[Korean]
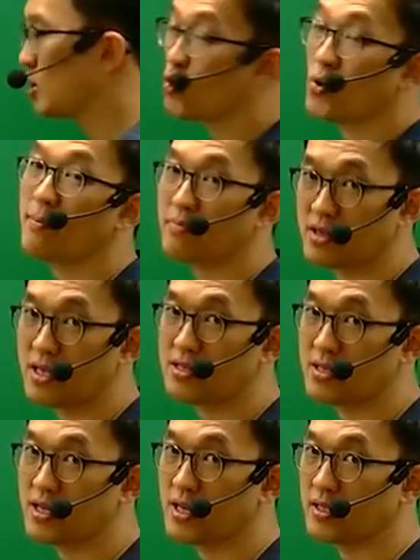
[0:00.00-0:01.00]
통합된
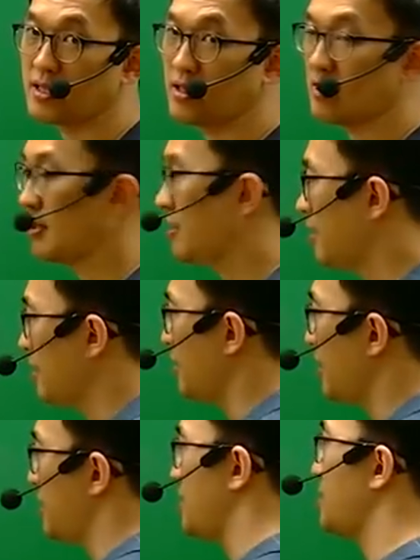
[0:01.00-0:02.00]
생각이
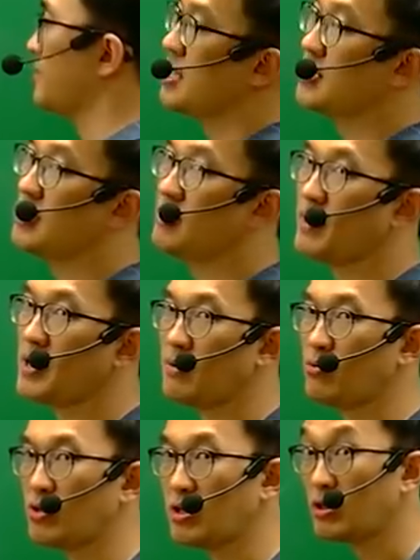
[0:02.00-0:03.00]
그러니까 세상을
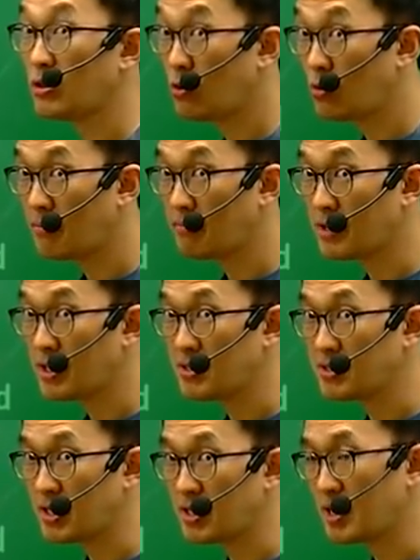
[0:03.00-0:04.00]
바라보는 통합된
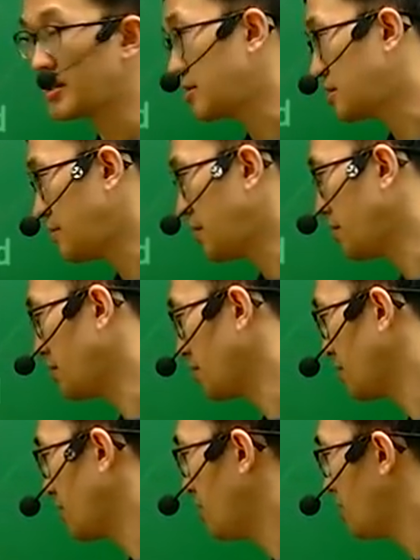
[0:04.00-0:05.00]
생각이 있으면
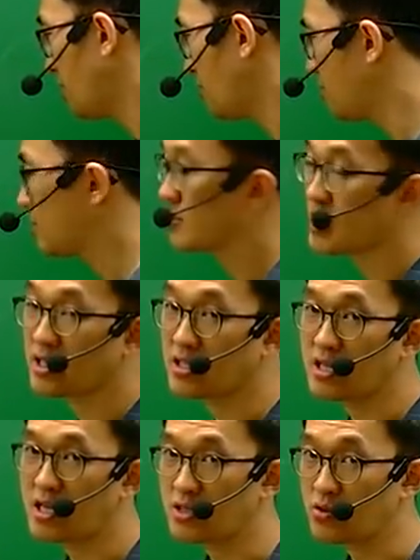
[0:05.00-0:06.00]

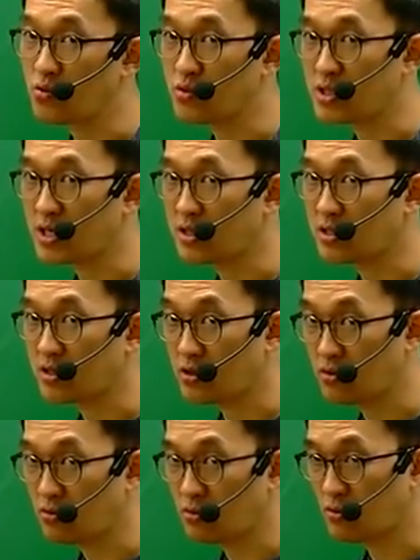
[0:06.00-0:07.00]
자기가 존재하는
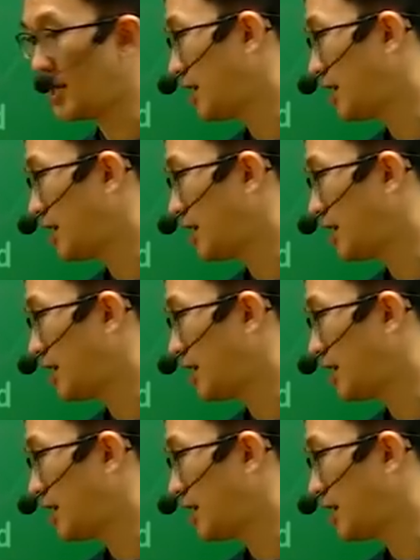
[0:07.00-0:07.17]
이유도